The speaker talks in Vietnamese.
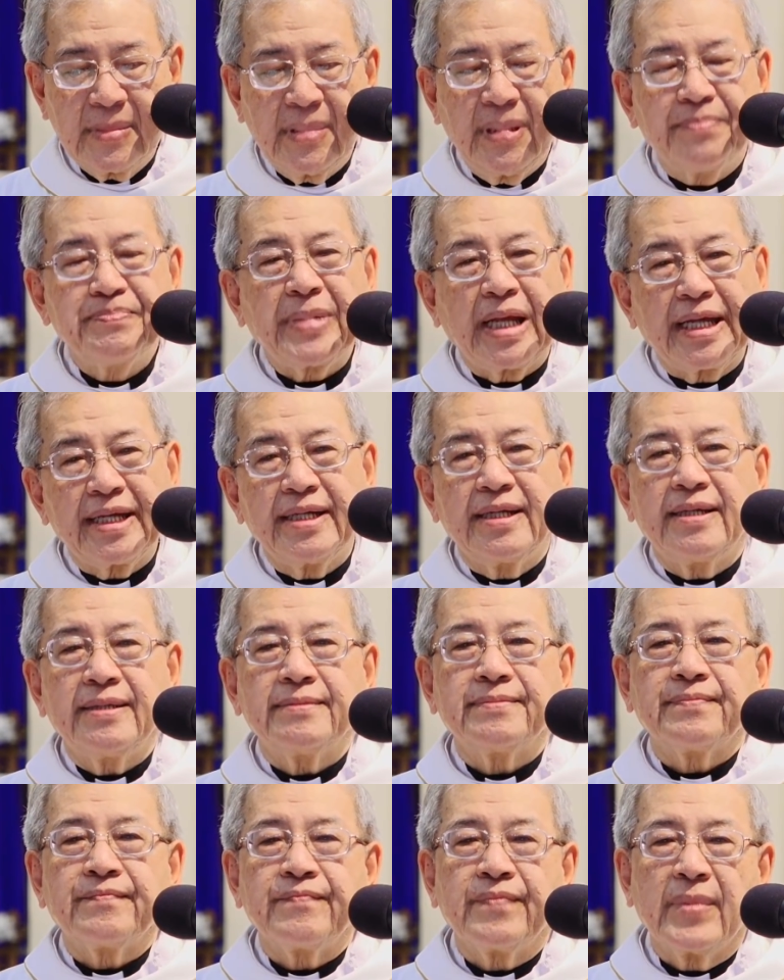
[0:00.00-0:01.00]
Hôm nay đó
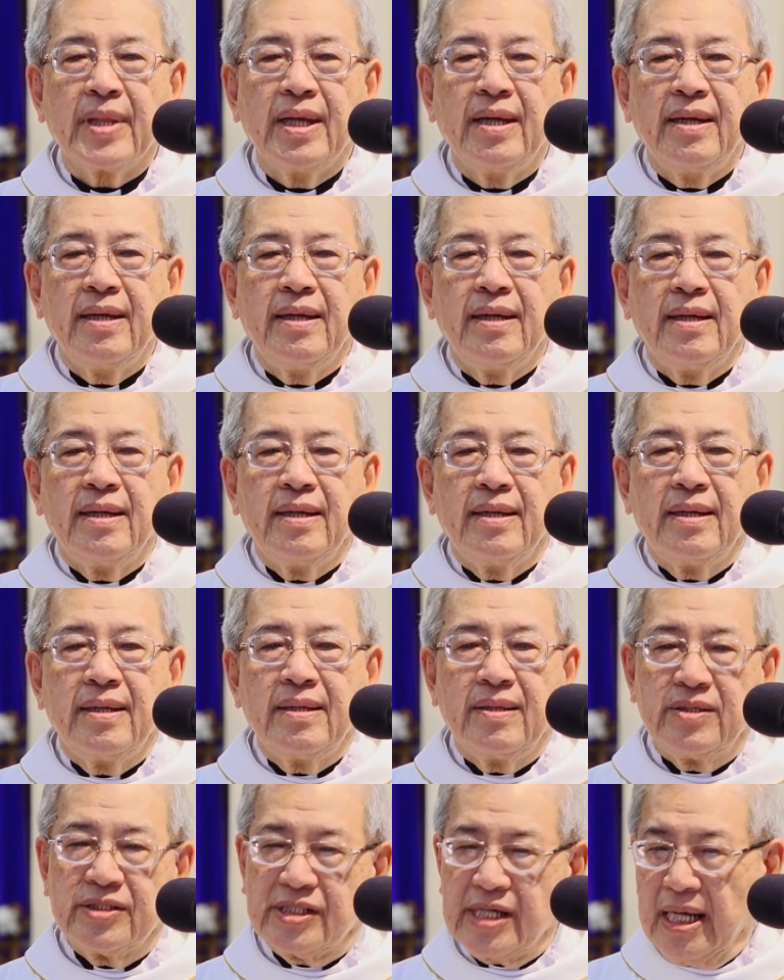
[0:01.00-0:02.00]

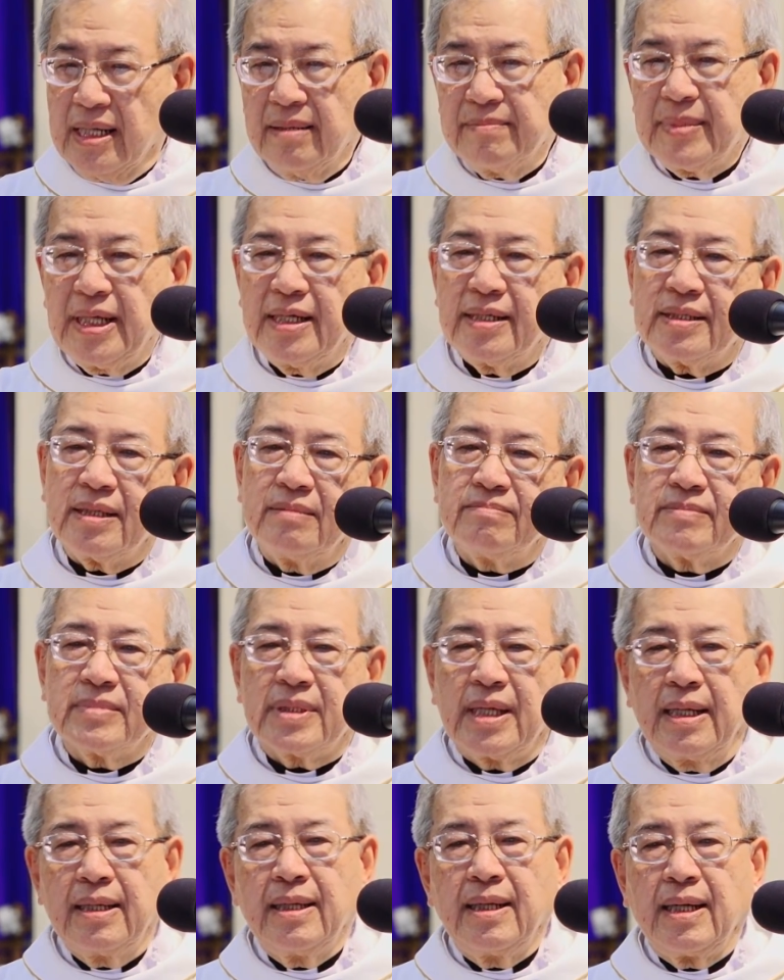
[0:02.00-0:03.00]
Hồi sáng hôm nay trong
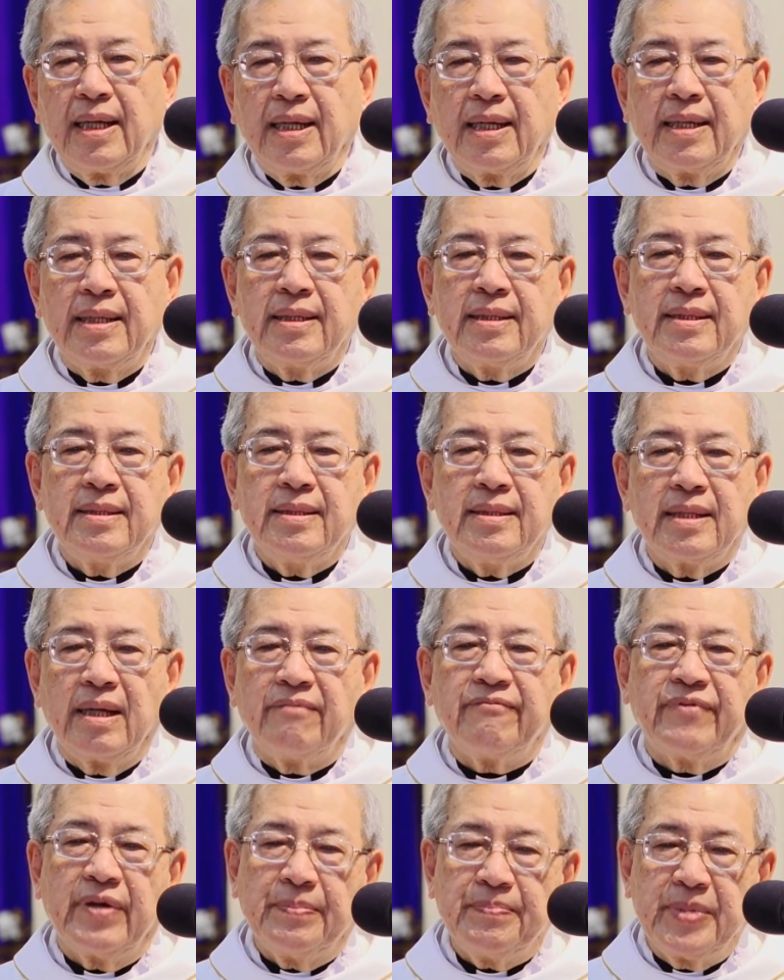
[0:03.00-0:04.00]
thánh lễ
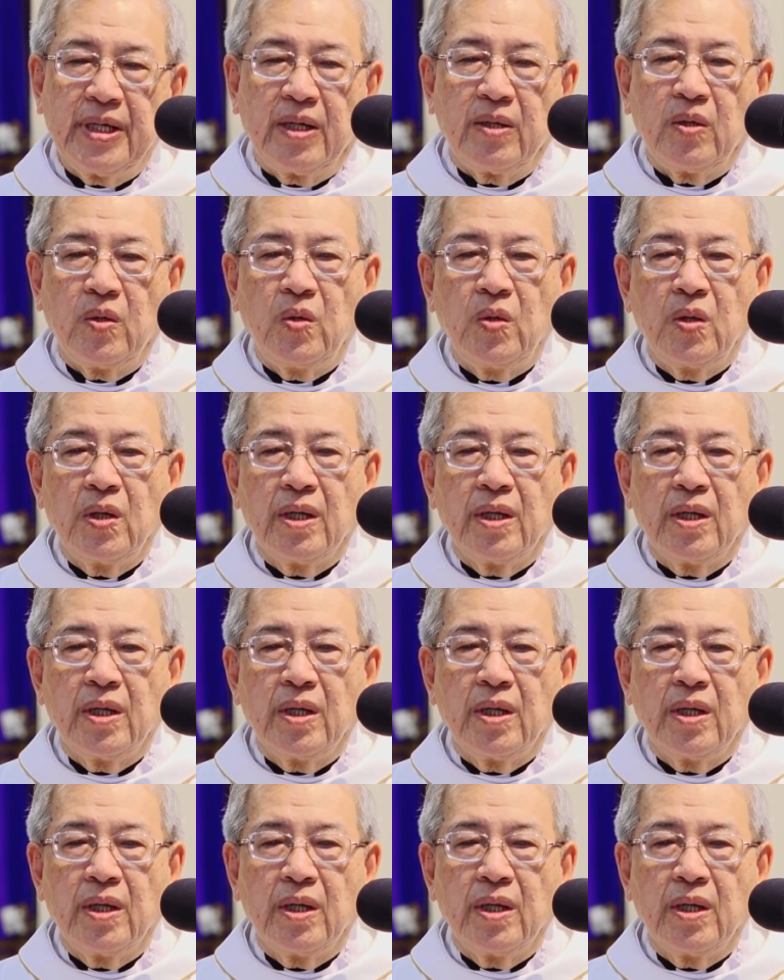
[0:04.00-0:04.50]
làm phép dầu